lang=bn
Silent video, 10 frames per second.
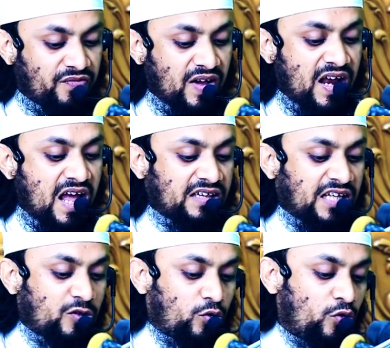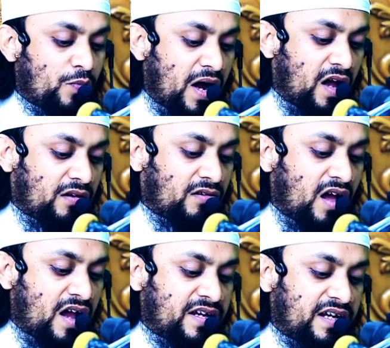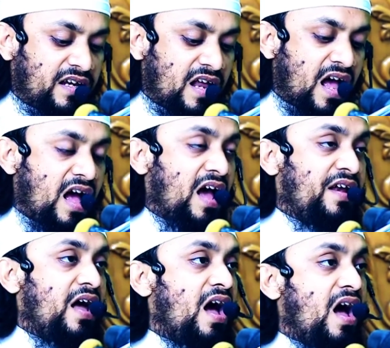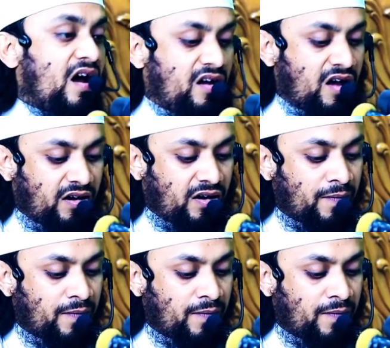ফালা তাদউ মা আল্লাহি ইলাহান আখার